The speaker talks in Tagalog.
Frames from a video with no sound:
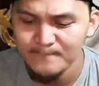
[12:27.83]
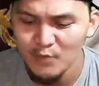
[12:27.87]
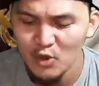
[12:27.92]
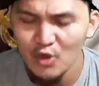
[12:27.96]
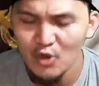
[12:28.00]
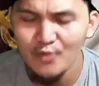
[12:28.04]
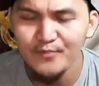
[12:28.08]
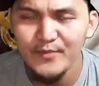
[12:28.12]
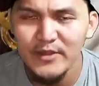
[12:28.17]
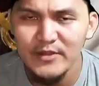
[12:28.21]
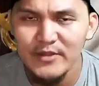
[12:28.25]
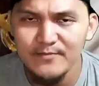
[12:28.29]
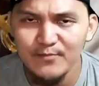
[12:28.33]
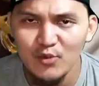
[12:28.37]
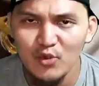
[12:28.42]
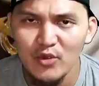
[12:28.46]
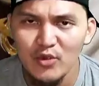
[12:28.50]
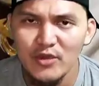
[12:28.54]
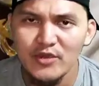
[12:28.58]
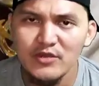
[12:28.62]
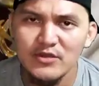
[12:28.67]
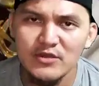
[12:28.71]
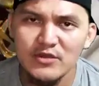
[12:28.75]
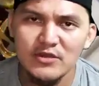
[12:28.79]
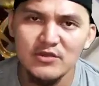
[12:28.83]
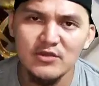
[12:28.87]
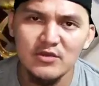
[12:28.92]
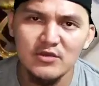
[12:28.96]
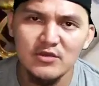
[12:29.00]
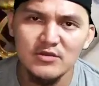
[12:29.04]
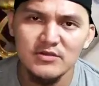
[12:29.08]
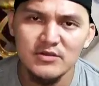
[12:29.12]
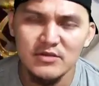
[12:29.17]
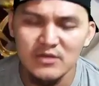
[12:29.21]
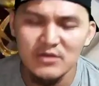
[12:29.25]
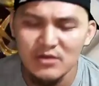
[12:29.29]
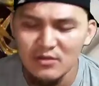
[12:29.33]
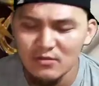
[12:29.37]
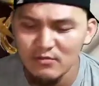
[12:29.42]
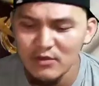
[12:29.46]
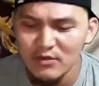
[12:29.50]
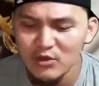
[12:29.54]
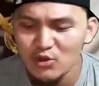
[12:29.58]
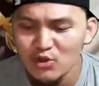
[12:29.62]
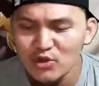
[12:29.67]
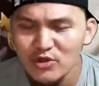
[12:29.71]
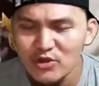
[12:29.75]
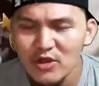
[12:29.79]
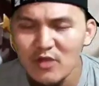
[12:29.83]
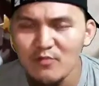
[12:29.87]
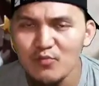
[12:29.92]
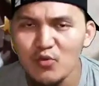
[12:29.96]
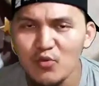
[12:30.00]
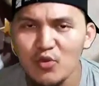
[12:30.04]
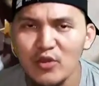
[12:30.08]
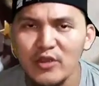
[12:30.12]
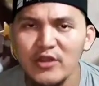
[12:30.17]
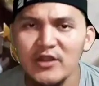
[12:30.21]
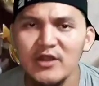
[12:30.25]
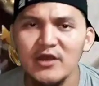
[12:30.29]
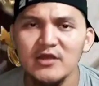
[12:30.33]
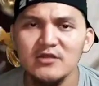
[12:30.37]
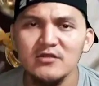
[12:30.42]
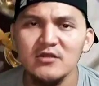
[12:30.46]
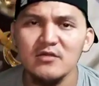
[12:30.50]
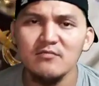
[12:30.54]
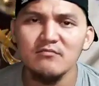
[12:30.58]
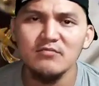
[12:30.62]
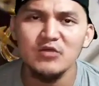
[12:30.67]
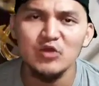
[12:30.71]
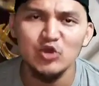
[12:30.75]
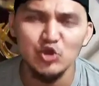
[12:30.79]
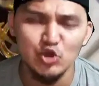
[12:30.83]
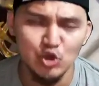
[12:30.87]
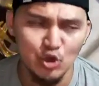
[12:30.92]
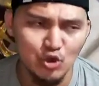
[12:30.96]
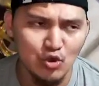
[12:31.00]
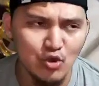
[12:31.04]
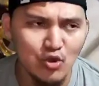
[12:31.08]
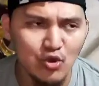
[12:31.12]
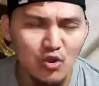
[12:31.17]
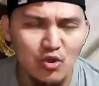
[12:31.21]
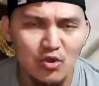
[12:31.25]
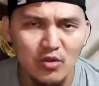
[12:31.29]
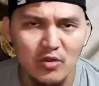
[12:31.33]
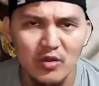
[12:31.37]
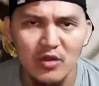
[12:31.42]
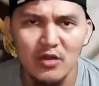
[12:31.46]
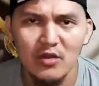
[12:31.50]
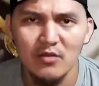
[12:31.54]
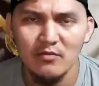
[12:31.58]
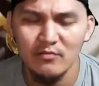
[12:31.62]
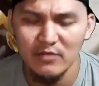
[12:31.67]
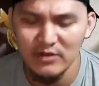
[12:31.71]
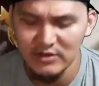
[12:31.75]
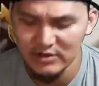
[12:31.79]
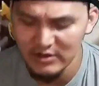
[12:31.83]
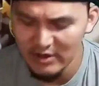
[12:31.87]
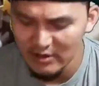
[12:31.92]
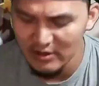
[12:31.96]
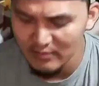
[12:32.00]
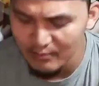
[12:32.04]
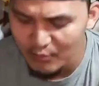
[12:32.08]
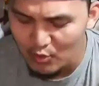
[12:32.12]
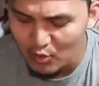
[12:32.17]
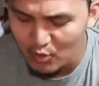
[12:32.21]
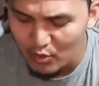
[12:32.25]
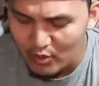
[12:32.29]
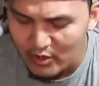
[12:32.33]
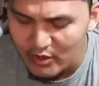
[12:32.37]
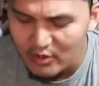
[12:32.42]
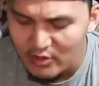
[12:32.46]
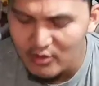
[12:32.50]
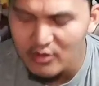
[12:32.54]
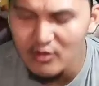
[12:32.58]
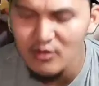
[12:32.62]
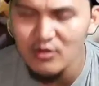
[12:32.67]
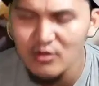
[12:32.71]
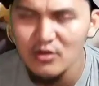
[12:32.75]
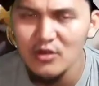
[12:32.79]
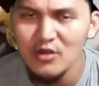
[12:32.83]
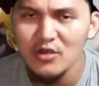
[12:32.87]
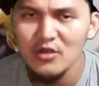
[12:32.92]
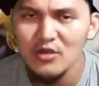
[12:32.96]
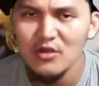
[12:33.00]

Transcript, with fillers: Open po kayo dito. Sige, manood lang po kayo lahat ng video ko. Uh, mag-like po kayo.